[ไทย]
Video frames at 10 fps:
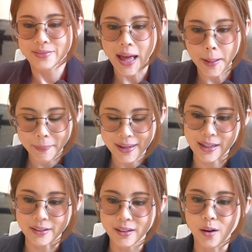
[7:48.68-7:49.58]
ตามมาจา
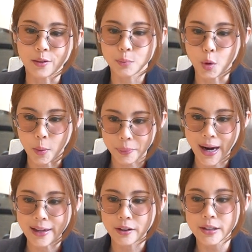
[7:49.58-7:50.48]
กเรื่องของสมุนไพร
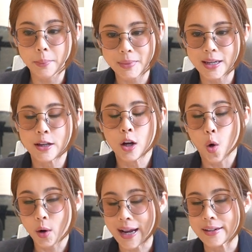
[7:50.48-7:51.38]
ก็ยังมี
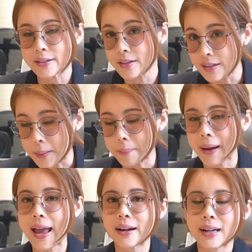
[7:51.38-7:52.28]
โอกาสอื่นๆอีก
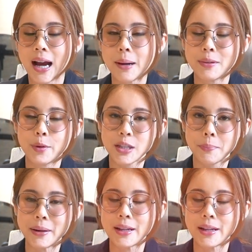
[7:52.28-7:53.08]
มากนะคะไม่ว่าจะเป็น